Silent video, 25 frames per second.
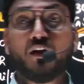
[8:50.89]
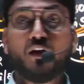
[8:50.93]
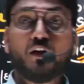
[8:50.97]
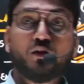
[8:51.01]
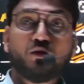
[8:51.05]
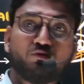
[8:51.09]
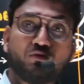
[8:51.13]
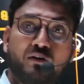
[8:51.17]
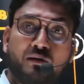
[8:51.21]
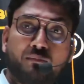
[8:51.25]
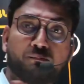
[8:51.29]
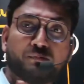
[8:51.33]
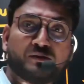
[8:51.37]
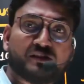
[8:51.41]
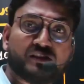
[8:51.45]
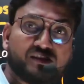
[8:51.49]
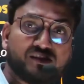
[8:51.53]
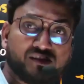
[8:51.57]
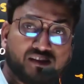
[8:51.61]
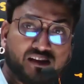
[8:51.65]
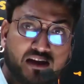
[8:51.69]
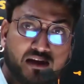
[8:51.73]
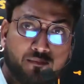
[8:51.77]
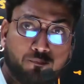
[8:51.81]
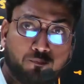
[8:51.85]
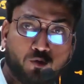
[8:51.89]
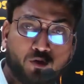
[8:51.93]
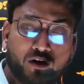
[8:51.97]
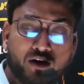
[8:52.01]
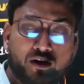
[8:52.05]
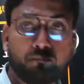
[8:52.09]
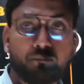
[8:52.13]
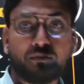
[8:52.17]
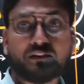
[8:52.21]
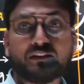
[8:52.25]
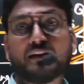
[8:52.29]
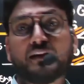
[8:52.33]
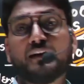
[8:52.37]
तो आप विशेषण आपको नहीं
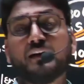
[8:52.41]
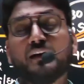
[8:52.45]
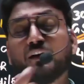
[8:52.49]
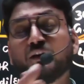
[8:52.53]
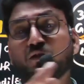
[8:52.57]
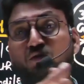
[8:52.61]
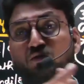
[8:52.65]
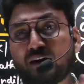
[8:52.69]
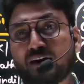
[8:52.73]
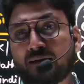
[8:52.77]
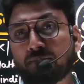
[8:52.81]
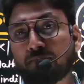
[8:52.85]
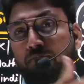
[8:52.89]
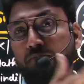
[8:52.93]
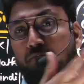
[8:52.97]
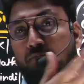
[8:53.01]
पता तो आप